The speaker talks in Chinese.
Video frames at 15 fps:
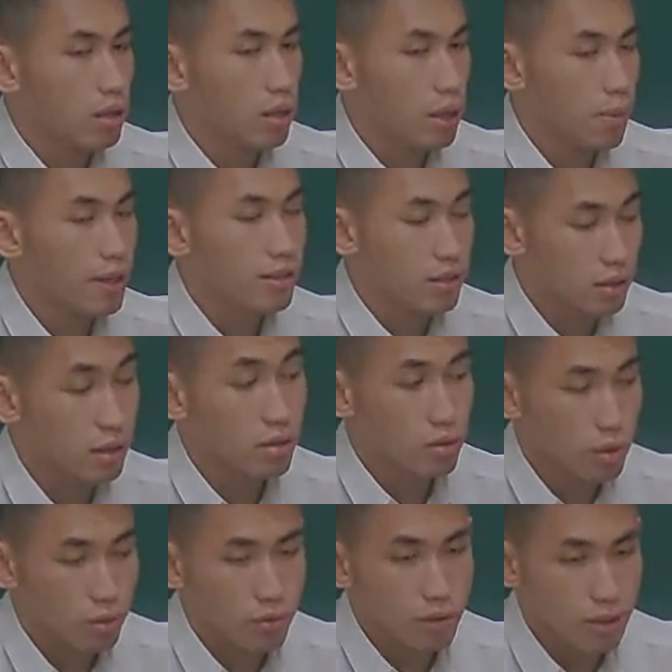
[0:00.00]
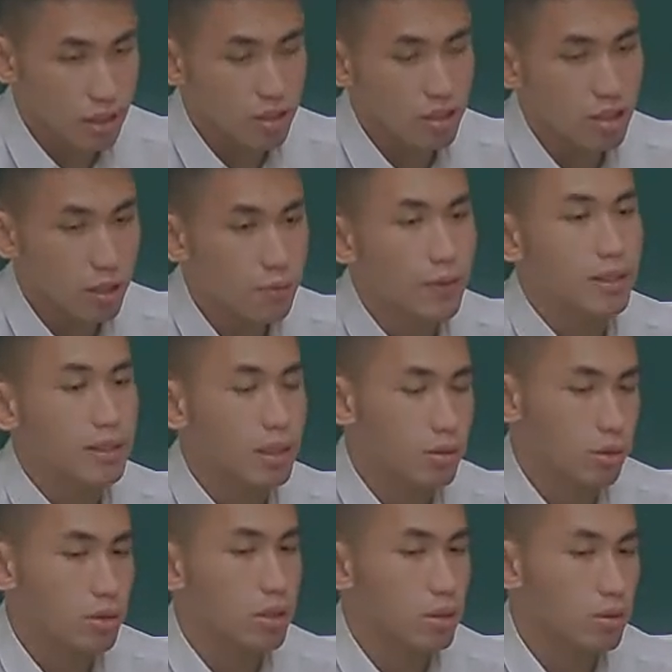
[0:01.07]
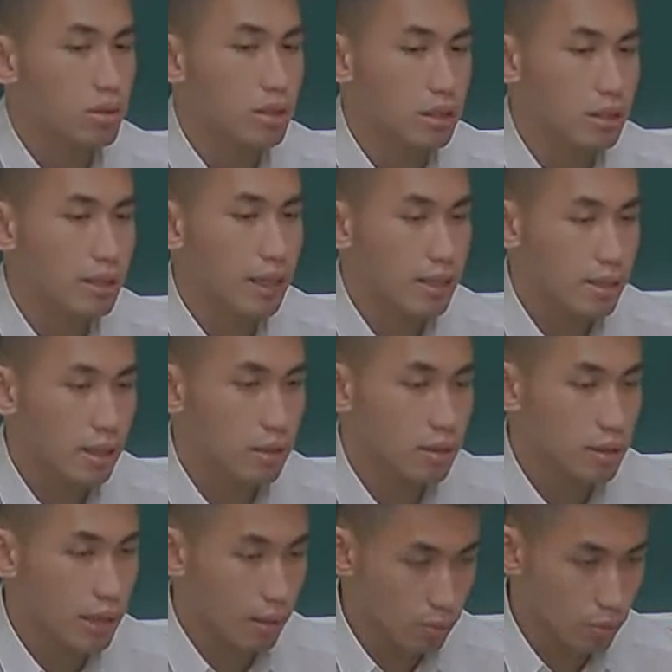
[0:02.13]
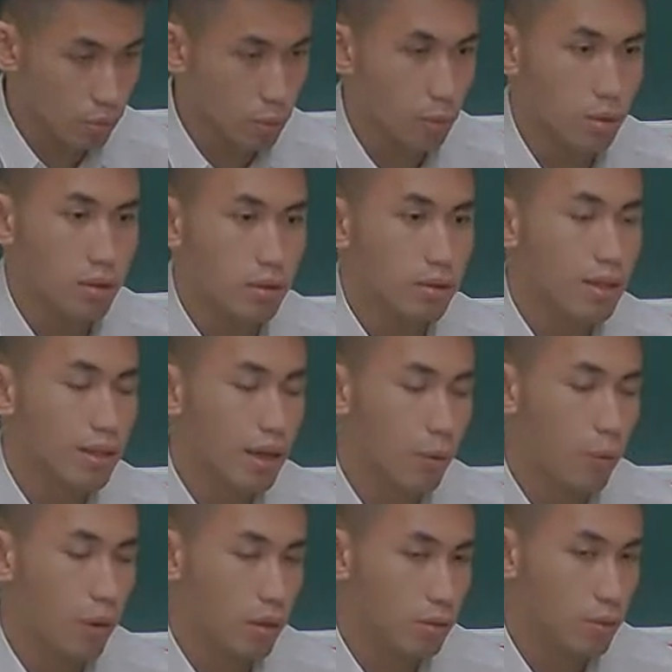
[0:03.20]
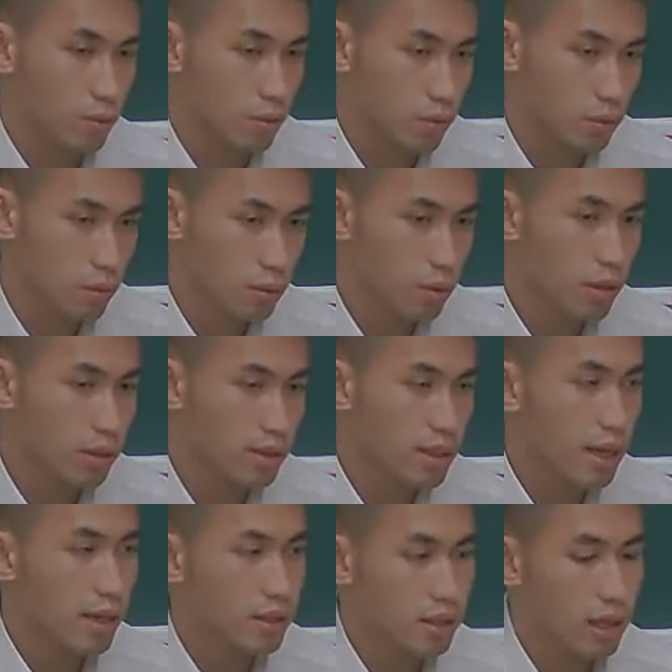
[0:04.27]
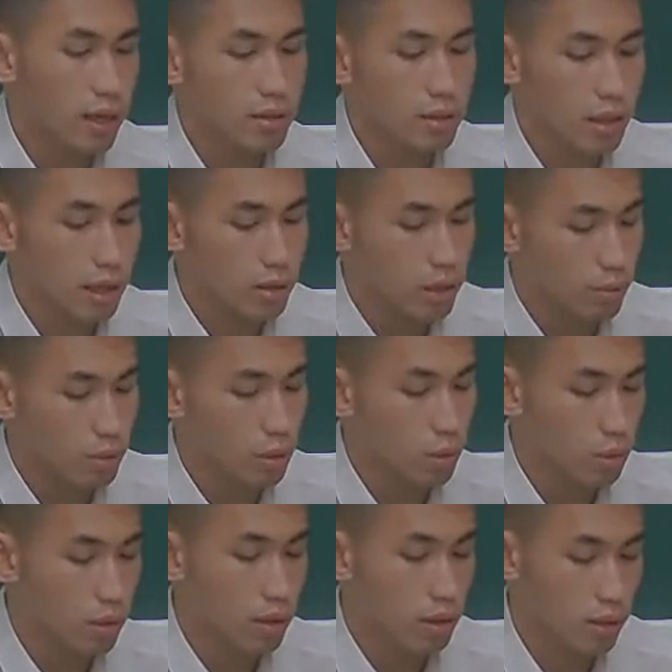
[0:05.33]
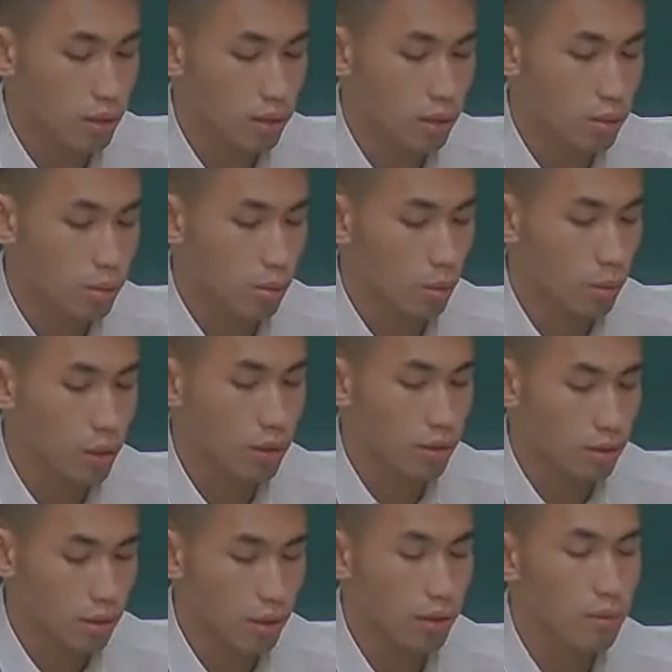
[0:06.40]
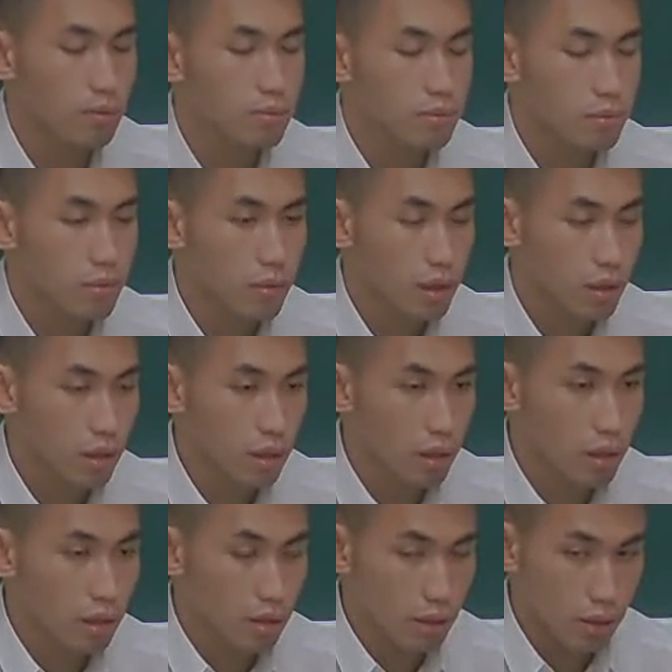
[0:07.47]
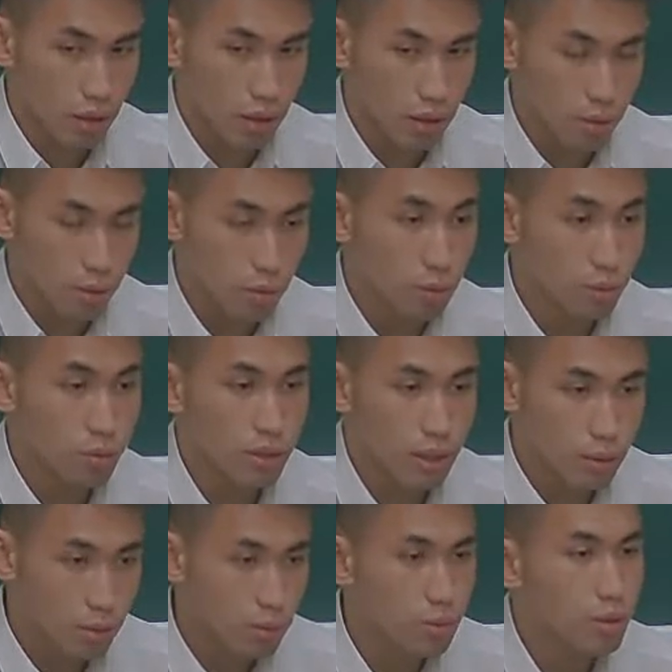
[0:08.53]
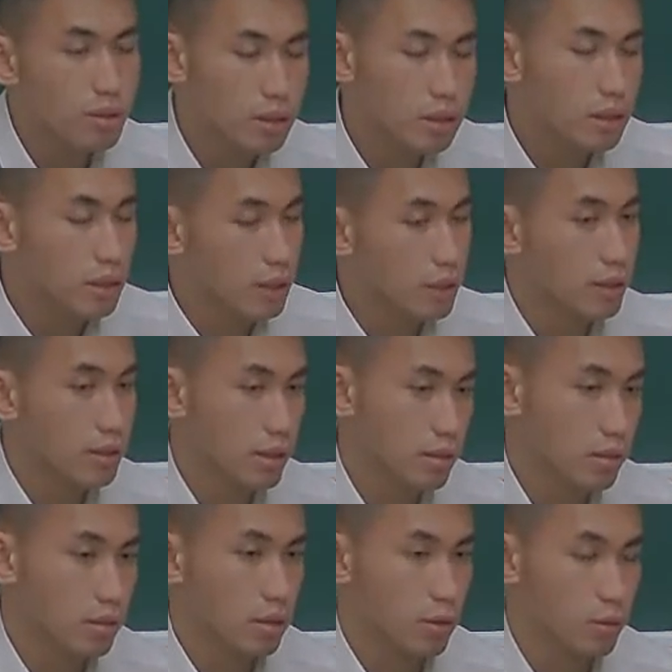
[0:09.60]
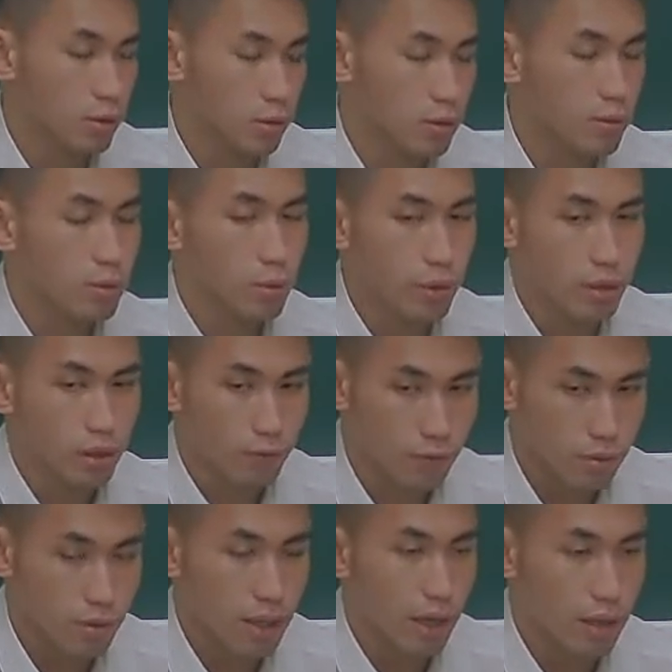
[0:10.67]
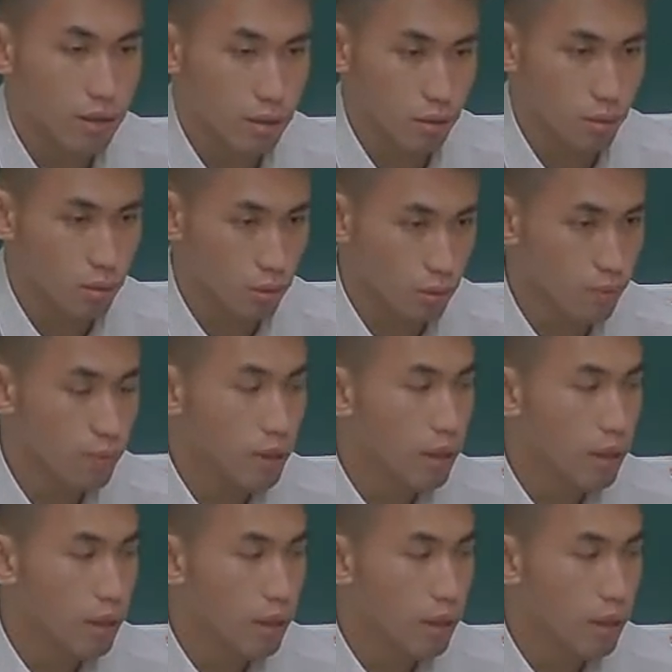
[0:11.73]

一般行政就行政法上的救济程序其实大致上是差不多的，但是它完最大差异是它前面多了一个所谓的呃诉在诉愿之前的一个先行程序，就是所谓的复查程序。